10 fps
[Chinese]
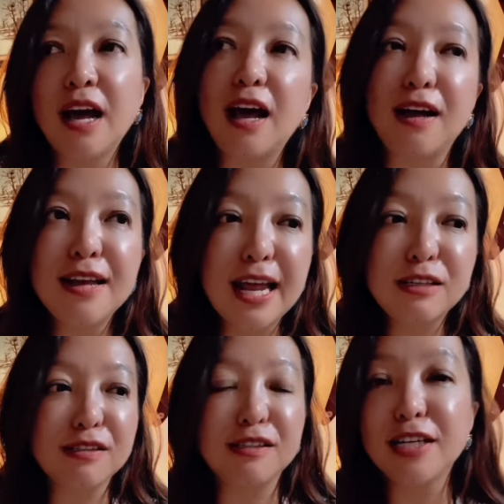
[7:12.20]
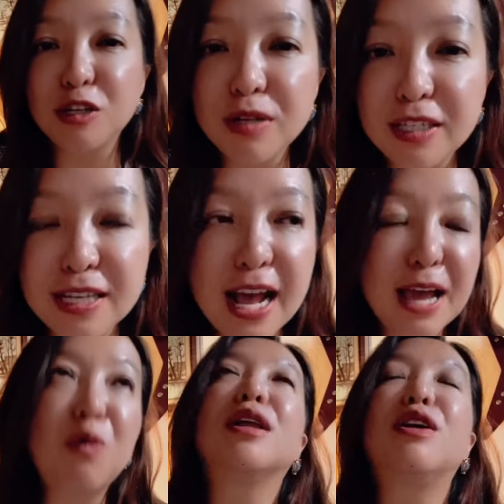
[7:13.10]
啊来指责你说你家爱
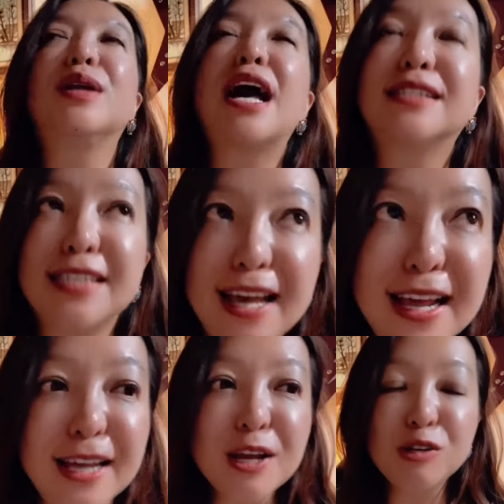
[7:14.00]
国流量钱，